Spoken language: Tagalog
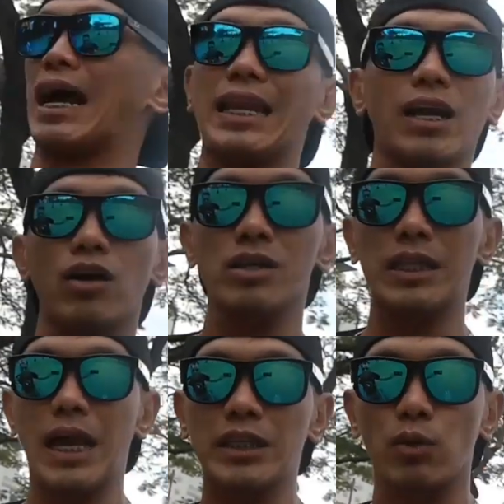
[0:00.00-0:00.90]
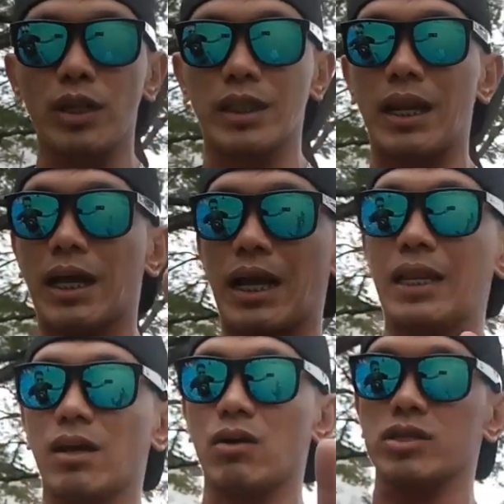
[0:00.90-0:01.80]
galing ako, de, actually talaga
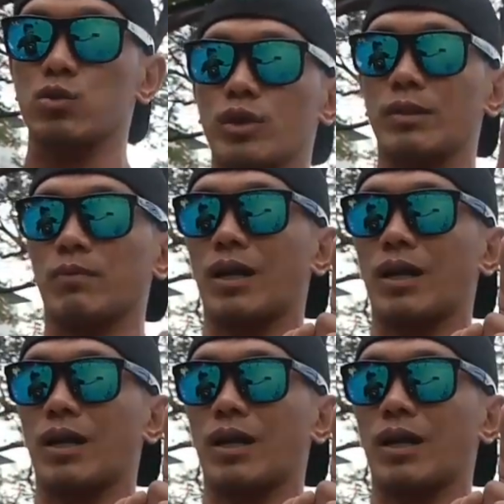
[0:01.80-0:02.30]
galing ako sa 24